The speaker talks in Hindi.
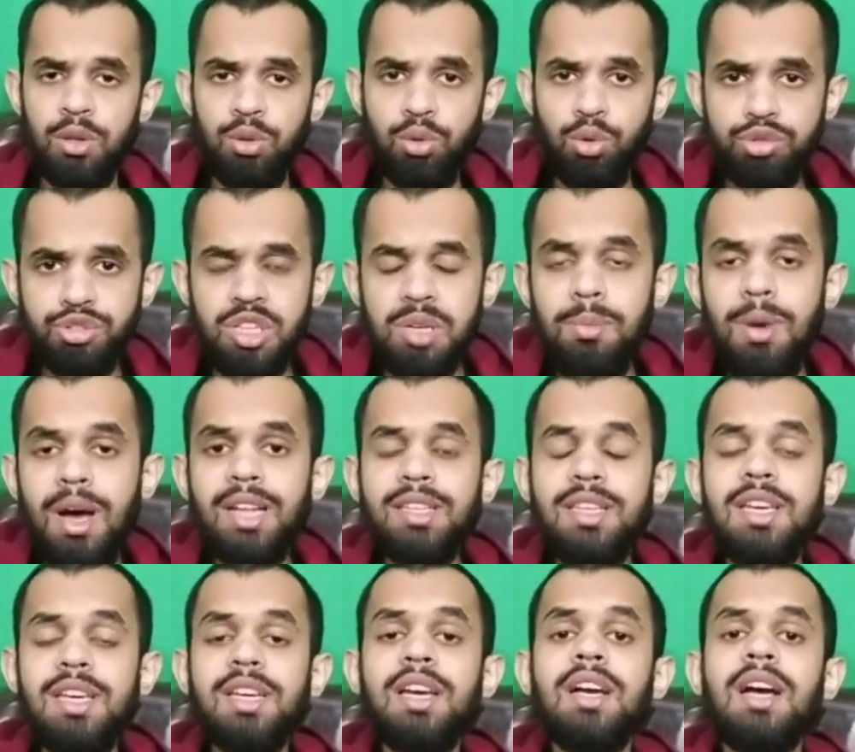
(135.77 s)
दूसरी बात
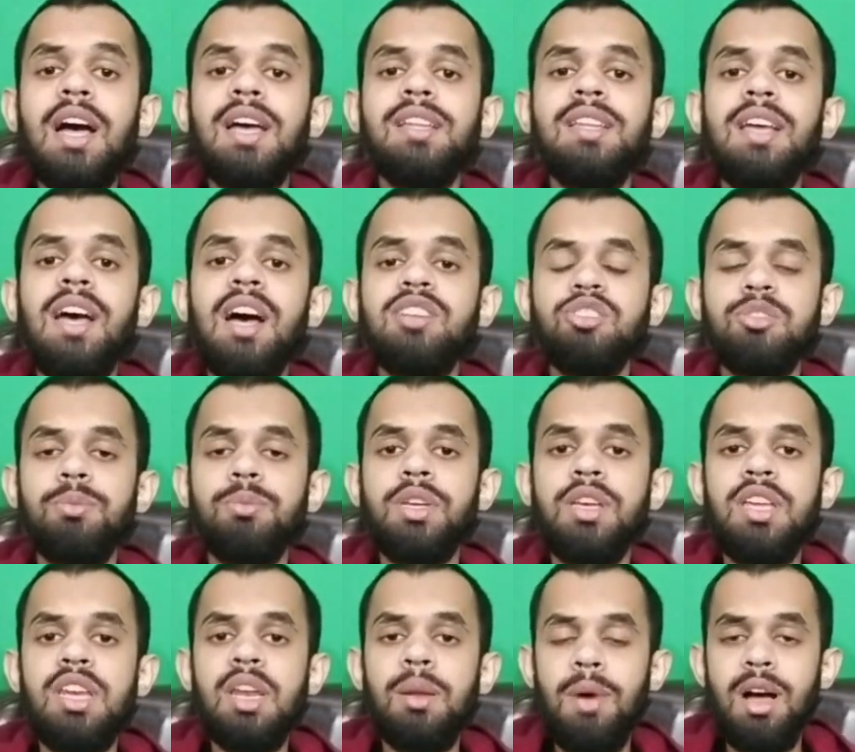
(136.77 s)
यह कि कायद अजम
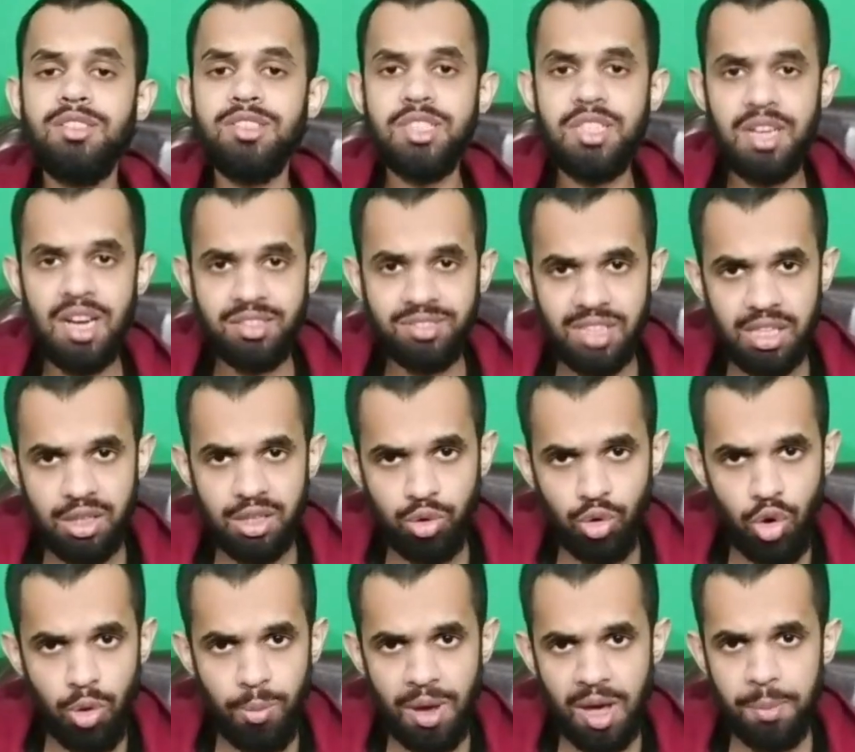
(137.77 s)
की नमाज जनाजा
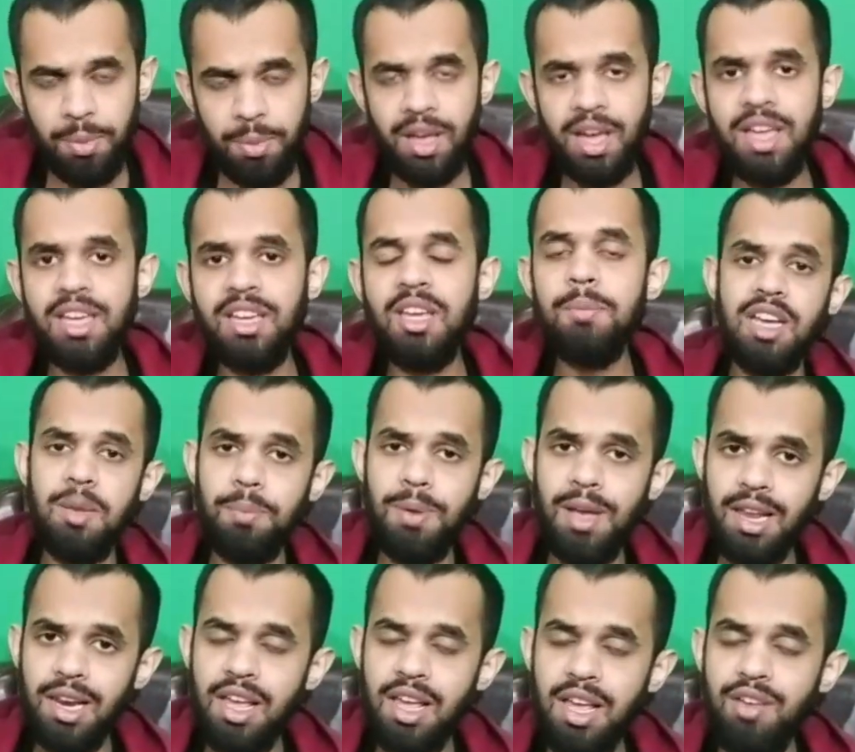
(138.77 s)
दो बार पढ़ाई गई
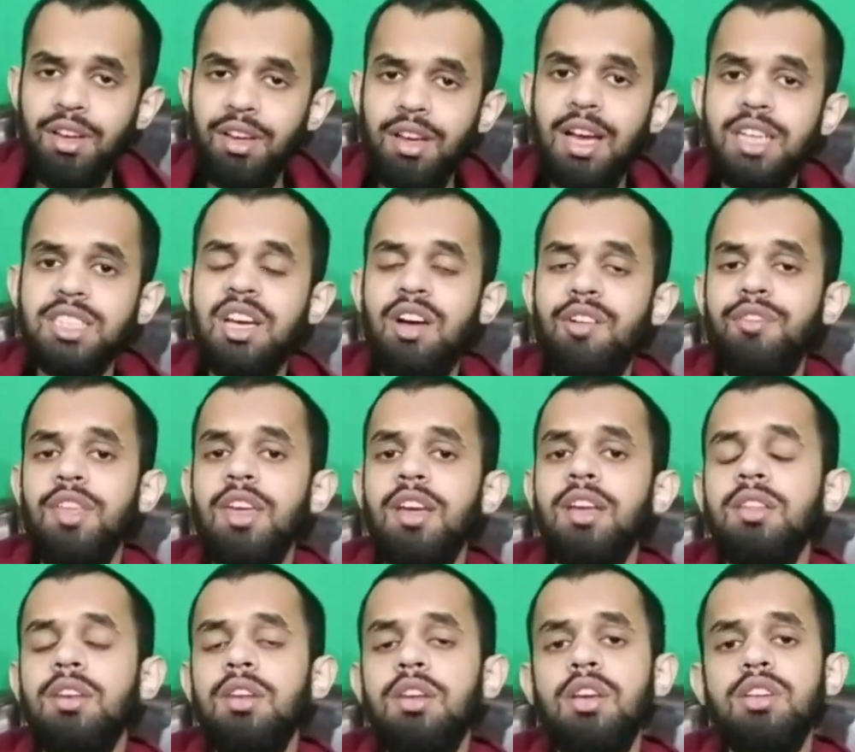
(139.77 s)
पहले फ़िका जाफिया के
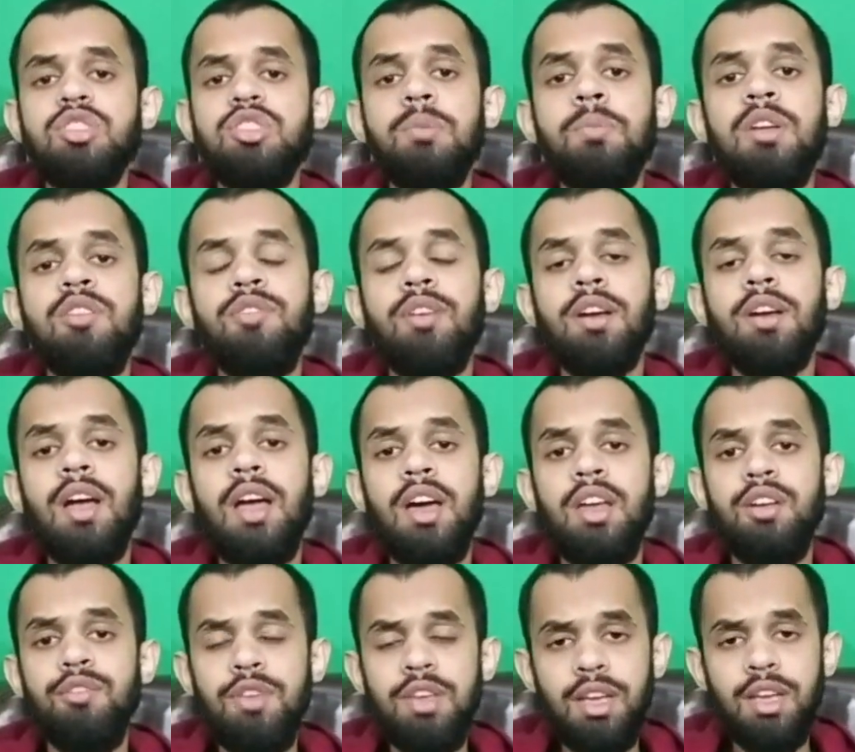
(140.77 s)
तरीके से फिर फ़िका
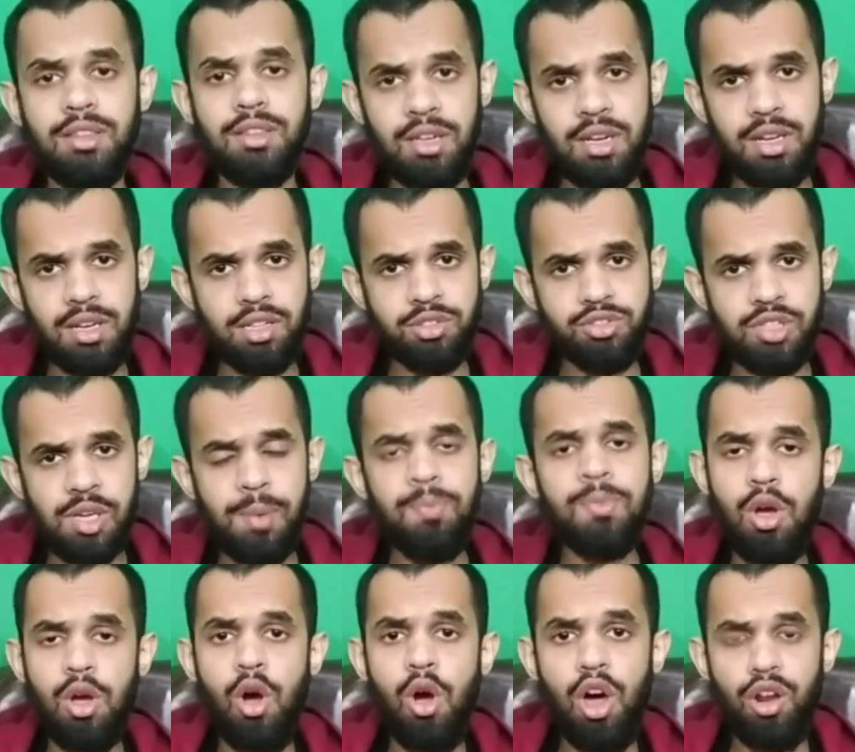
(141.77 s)
हनफी के तरीके से
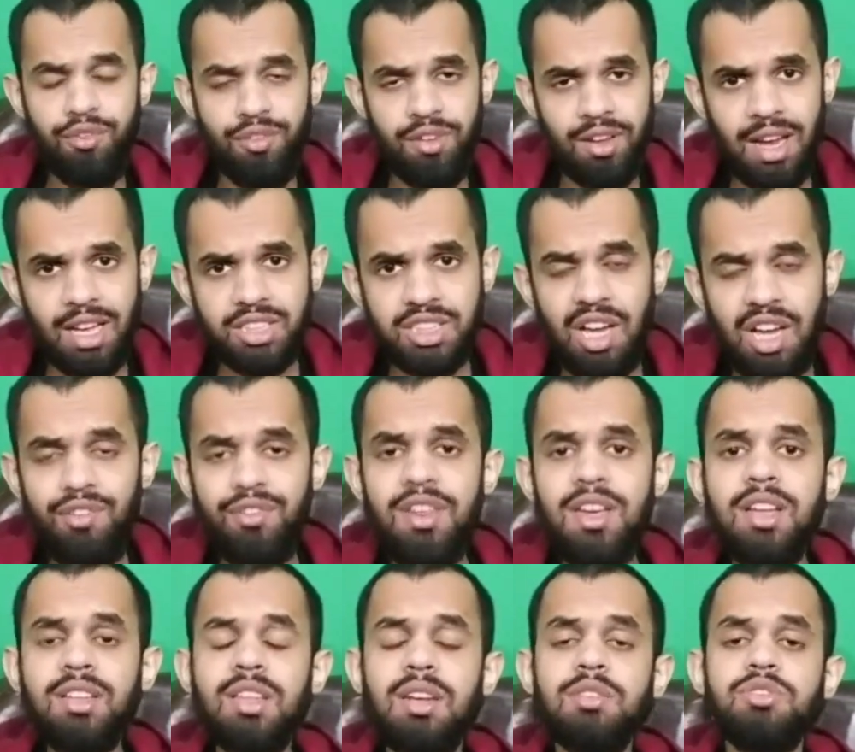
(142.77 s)
और फ़िका जाफिया
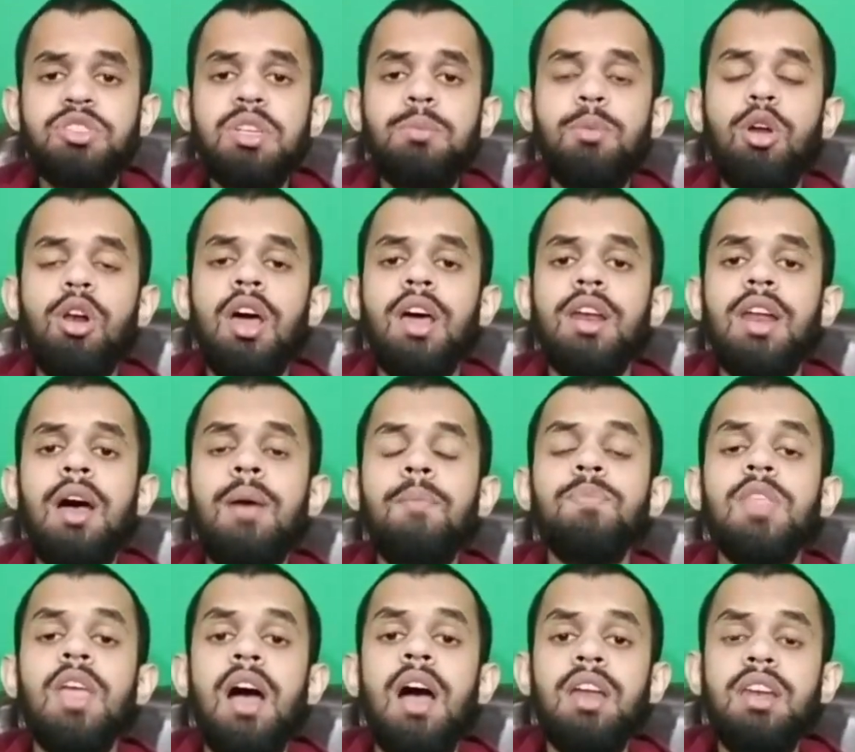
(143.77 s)
की तरफ से मौलाना
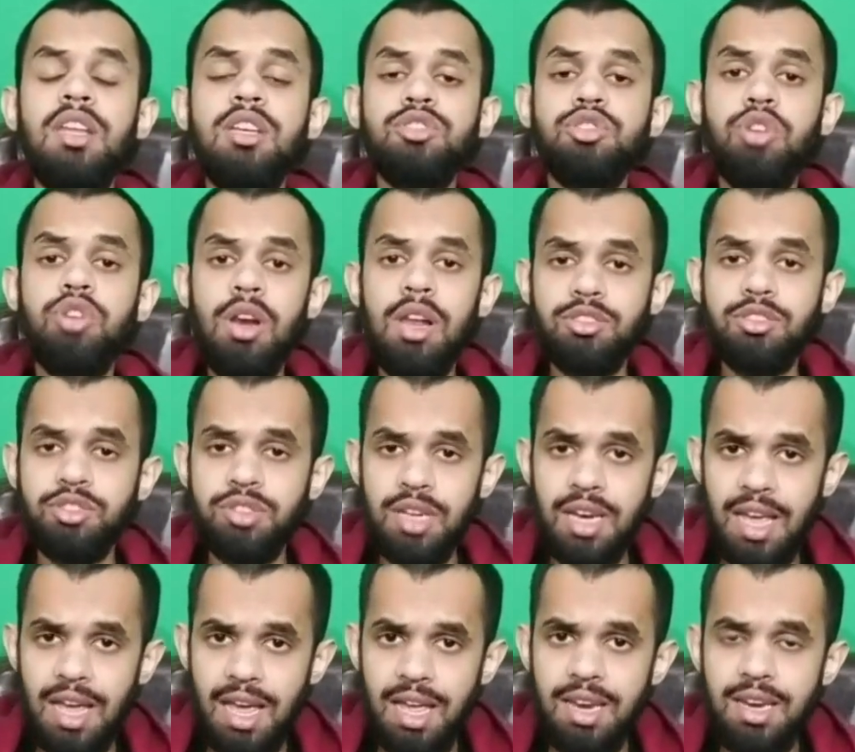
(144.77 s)
अनीसुल
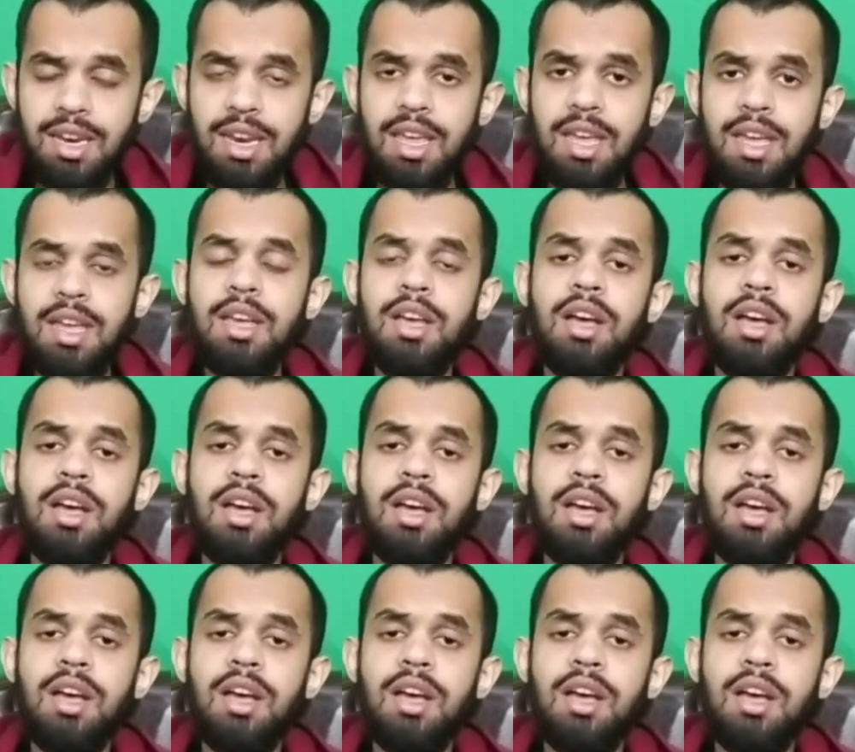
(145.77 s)
हसनैन ने